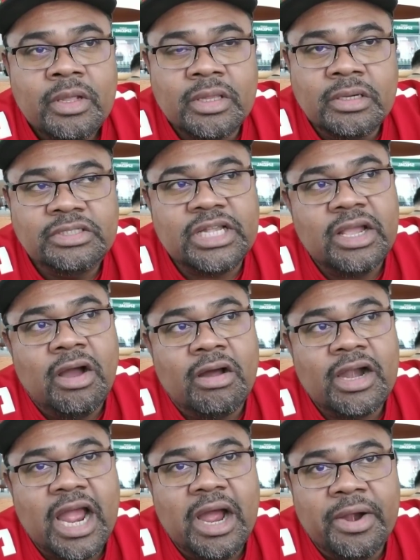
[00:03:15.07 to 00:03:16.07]
từ Sài
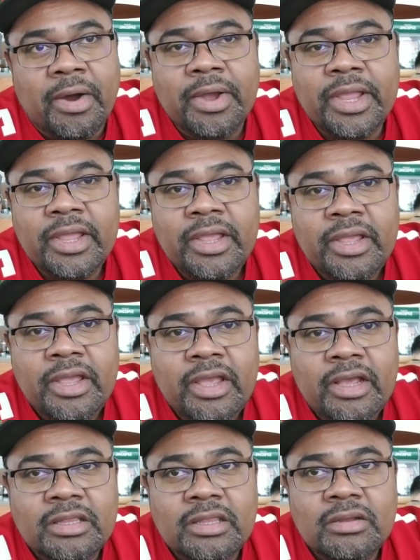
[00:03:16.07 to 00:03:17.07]
Gòn ra Hà Nội
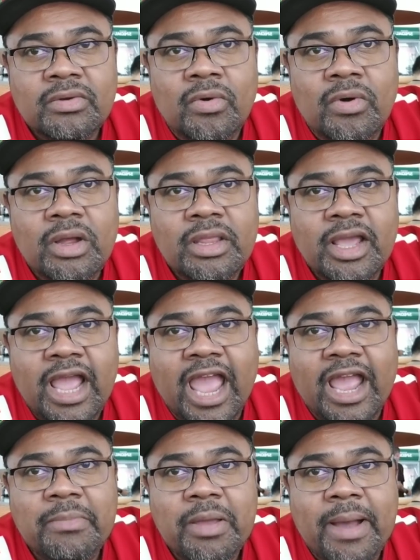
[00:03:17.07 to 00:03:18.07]
của những
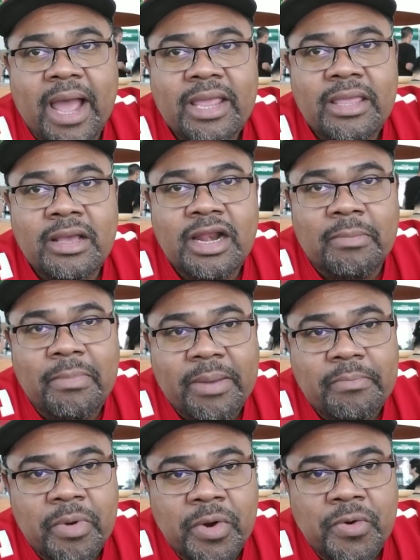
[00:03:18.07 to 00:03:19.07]
hãng máy bay như là
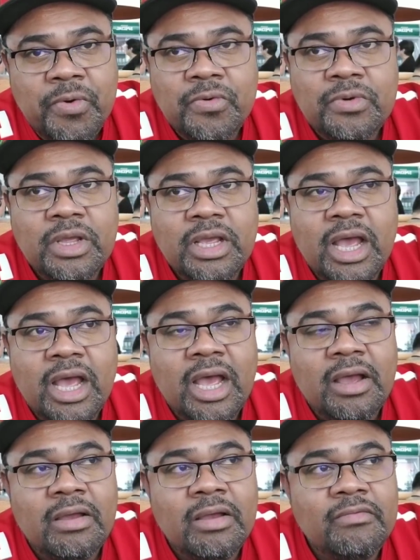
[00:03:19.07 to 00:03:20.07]
Bamboo, uh,
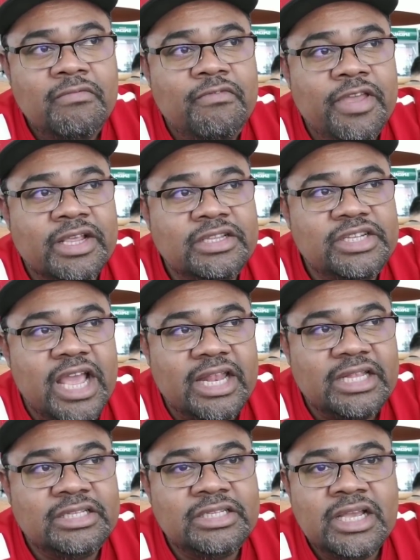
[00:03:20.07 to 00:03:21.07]
Vietjet,
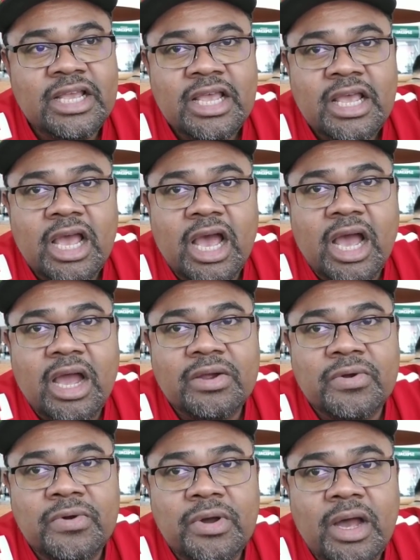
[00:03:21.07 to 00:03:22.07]
à,
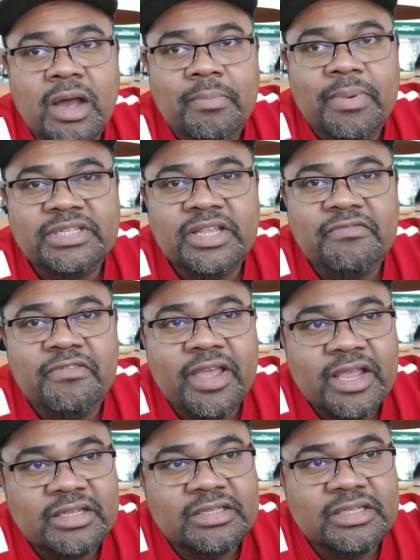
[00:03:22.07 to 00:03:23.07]
của Pacific
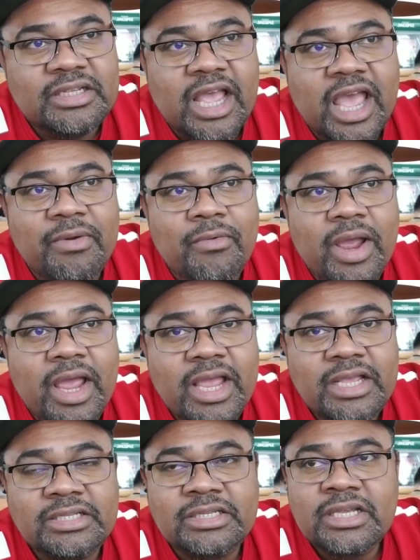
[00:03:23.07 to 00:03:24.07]

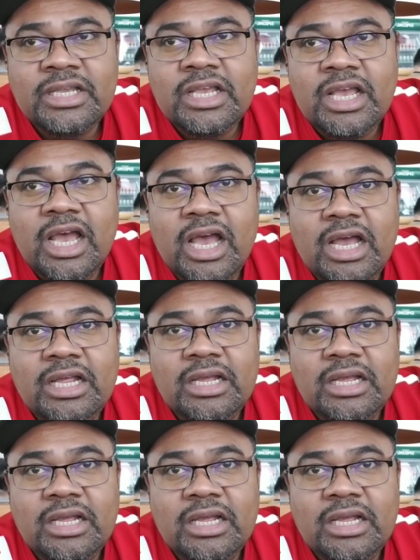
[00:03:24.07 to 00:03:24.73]
Airways à,